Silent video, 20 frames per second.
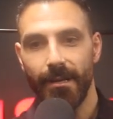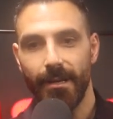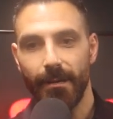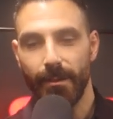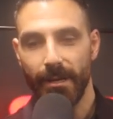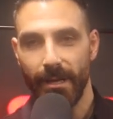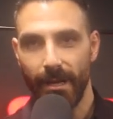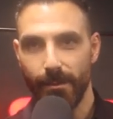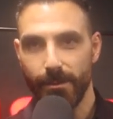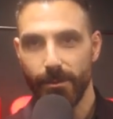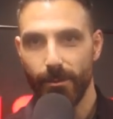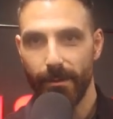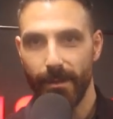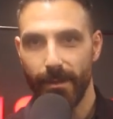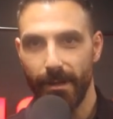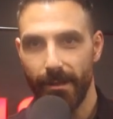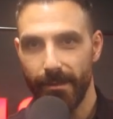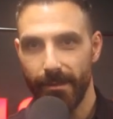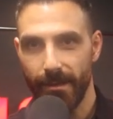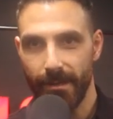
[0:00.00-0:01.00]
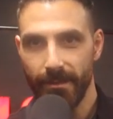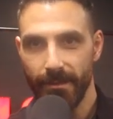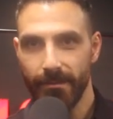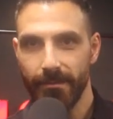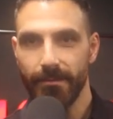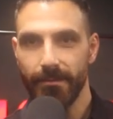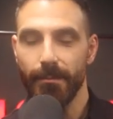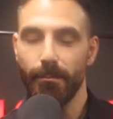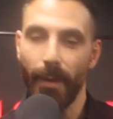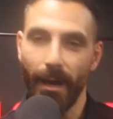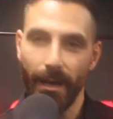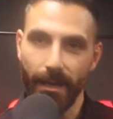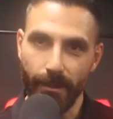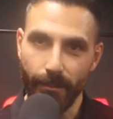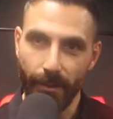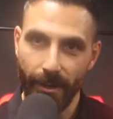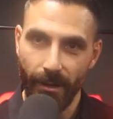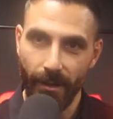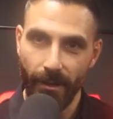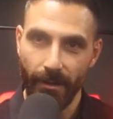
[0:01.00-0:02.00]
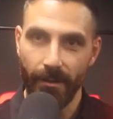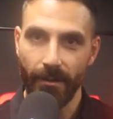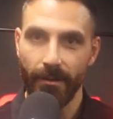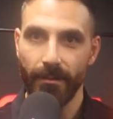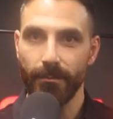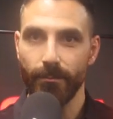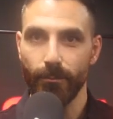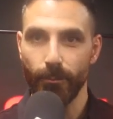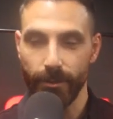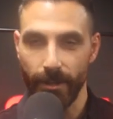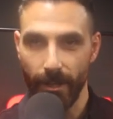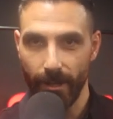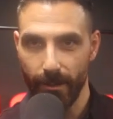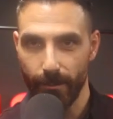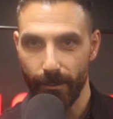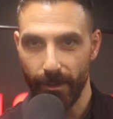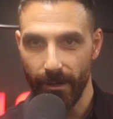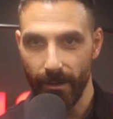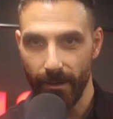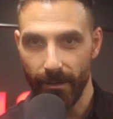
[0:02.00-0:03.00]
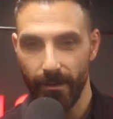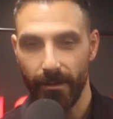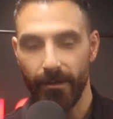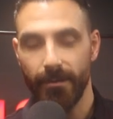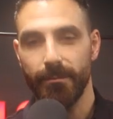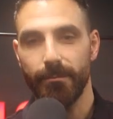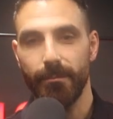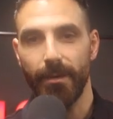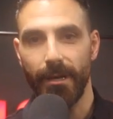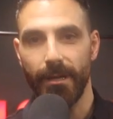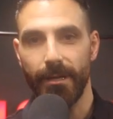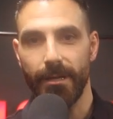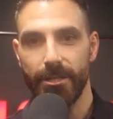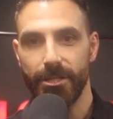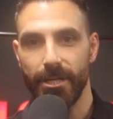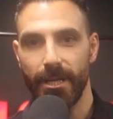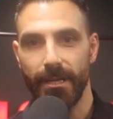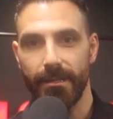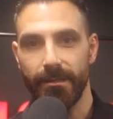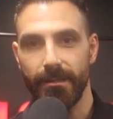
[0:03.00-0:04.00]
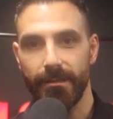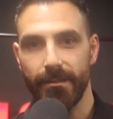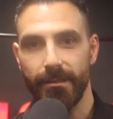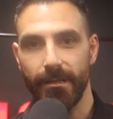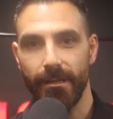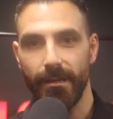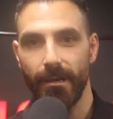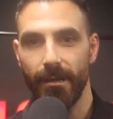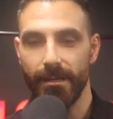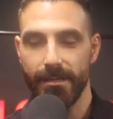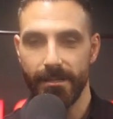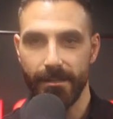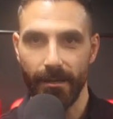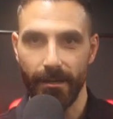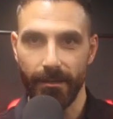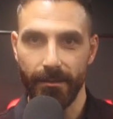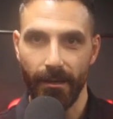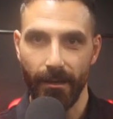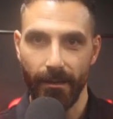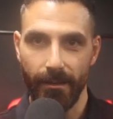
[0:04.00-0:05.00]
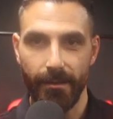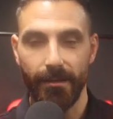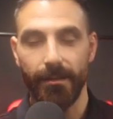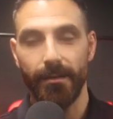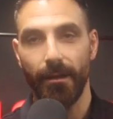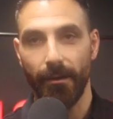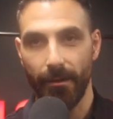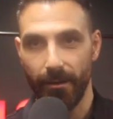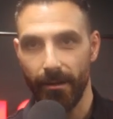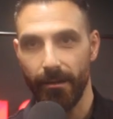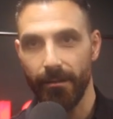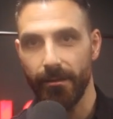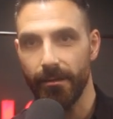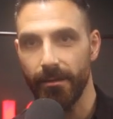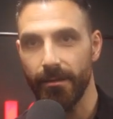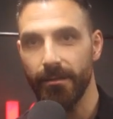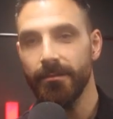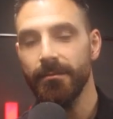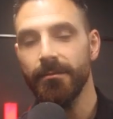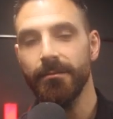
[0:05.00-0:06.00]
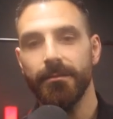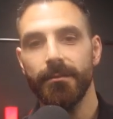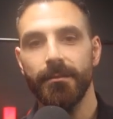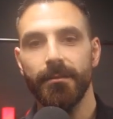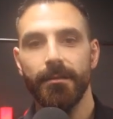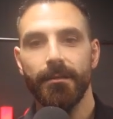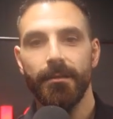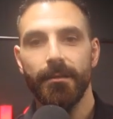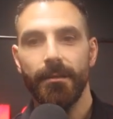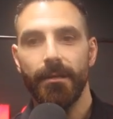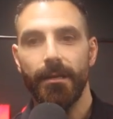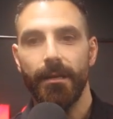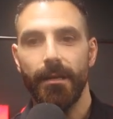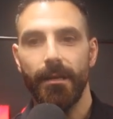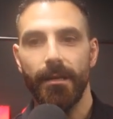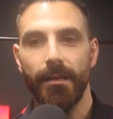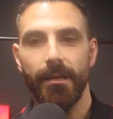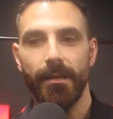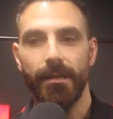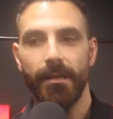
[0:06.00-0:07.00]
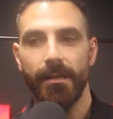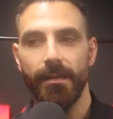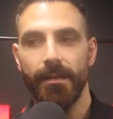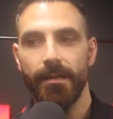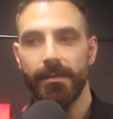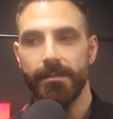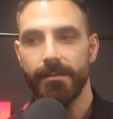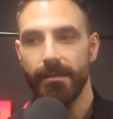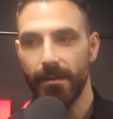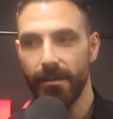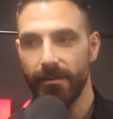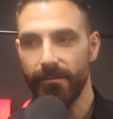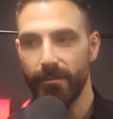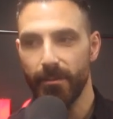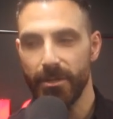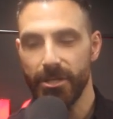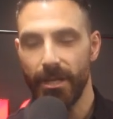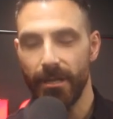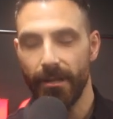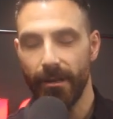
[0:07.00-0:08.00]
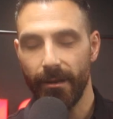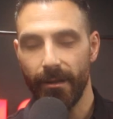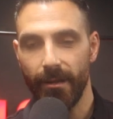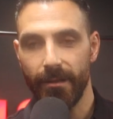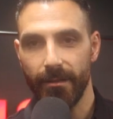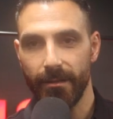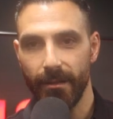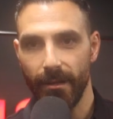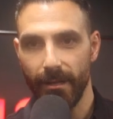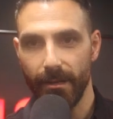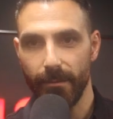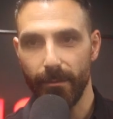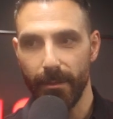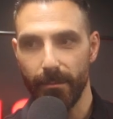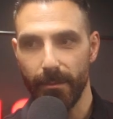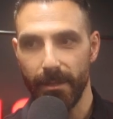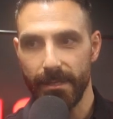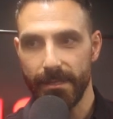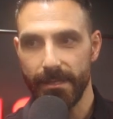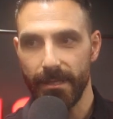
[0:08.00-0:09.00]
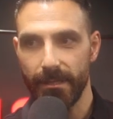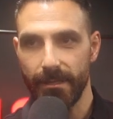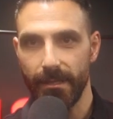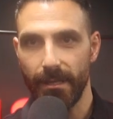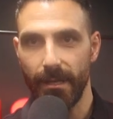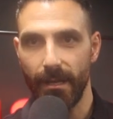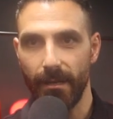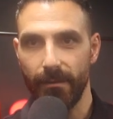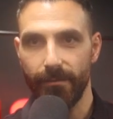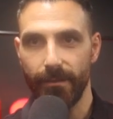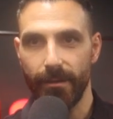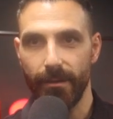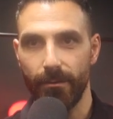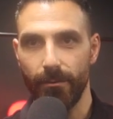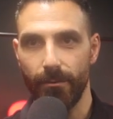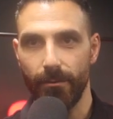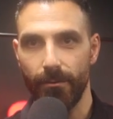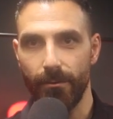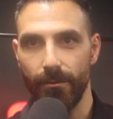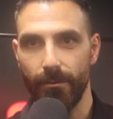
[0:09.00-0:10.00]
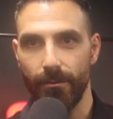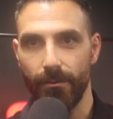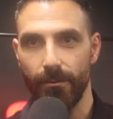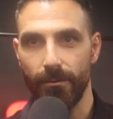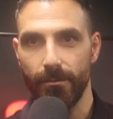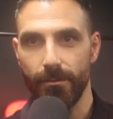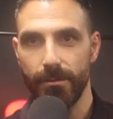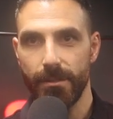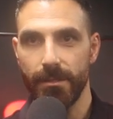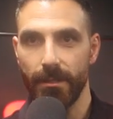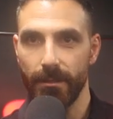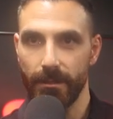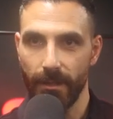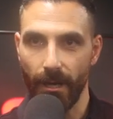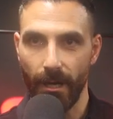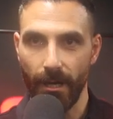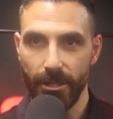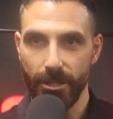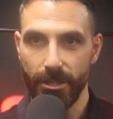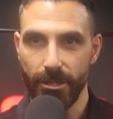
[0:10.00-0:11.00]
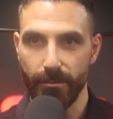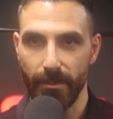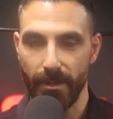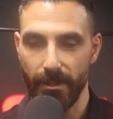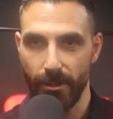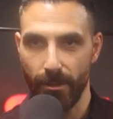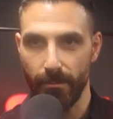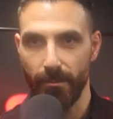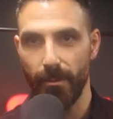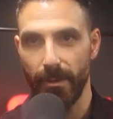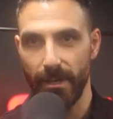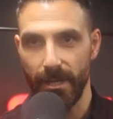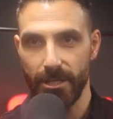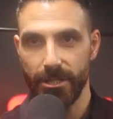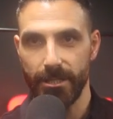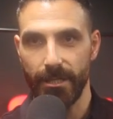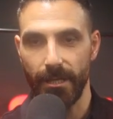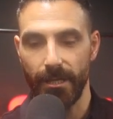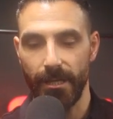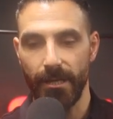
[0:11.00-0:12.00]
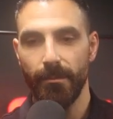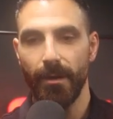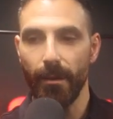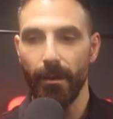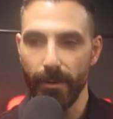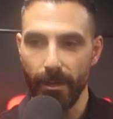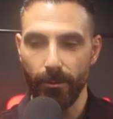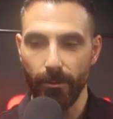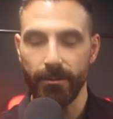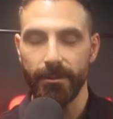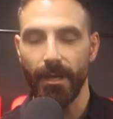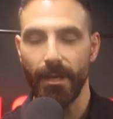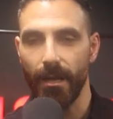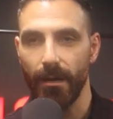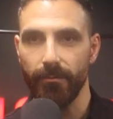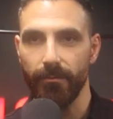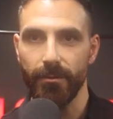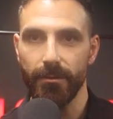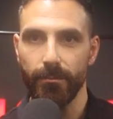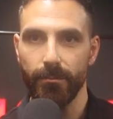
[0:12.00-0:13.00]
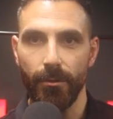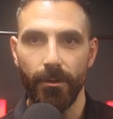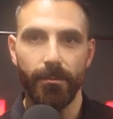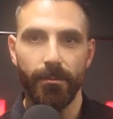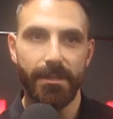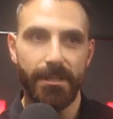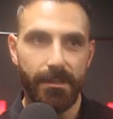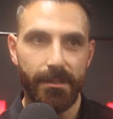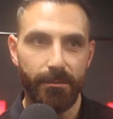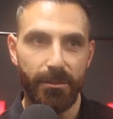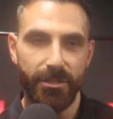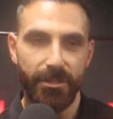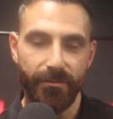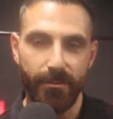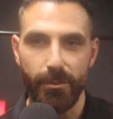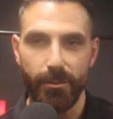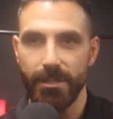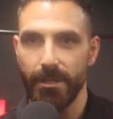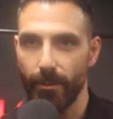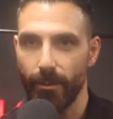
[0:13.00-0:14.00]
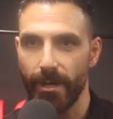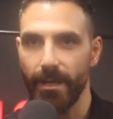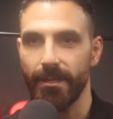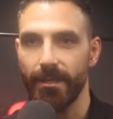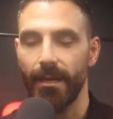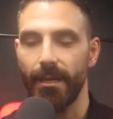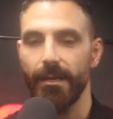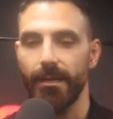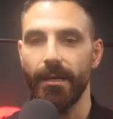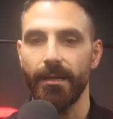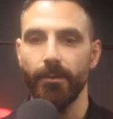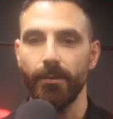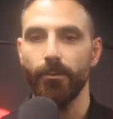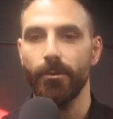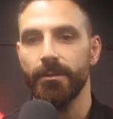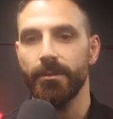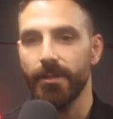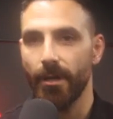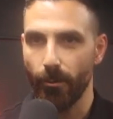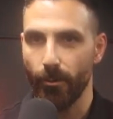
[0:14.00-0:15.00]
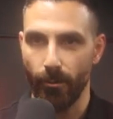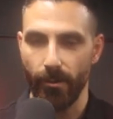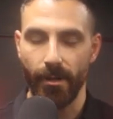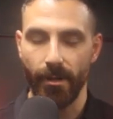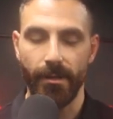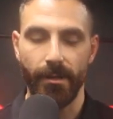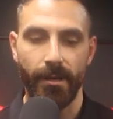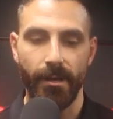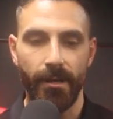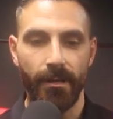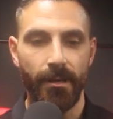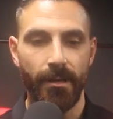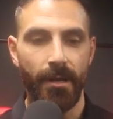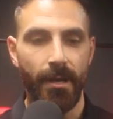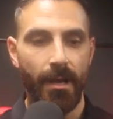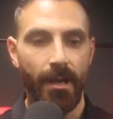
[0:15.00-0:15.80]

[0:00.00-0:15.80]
ابن 35 معلم رياضه مدرب رياضه معي شهاده اخصائي تغذيه للرياضيين صار لي في مجال الرياضه تقريبا من سنه 2016 من يوم ما بلشت تعليم قبل كنت العب فوتبول بس مش في مستويات عاليه يعني وكنت اركض كثير